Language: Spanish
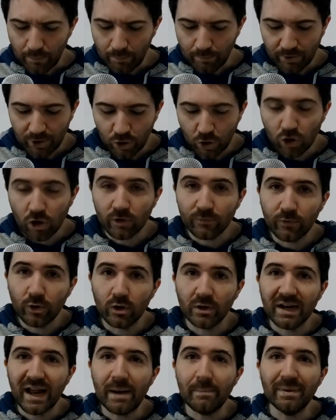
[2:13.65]
Pero
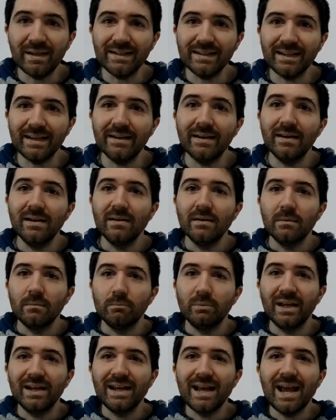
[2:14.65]
Horford realmente
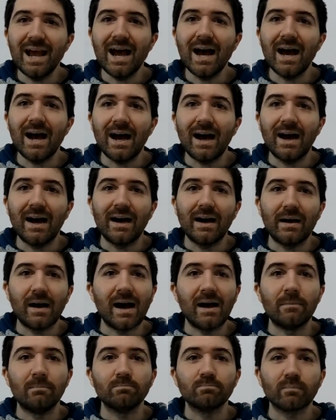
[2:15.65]
viene
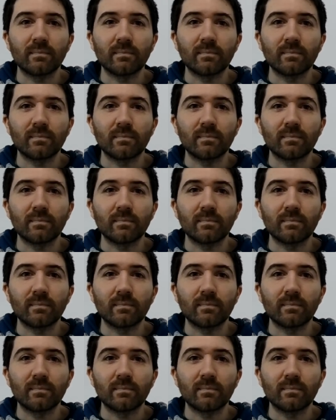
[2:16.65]
a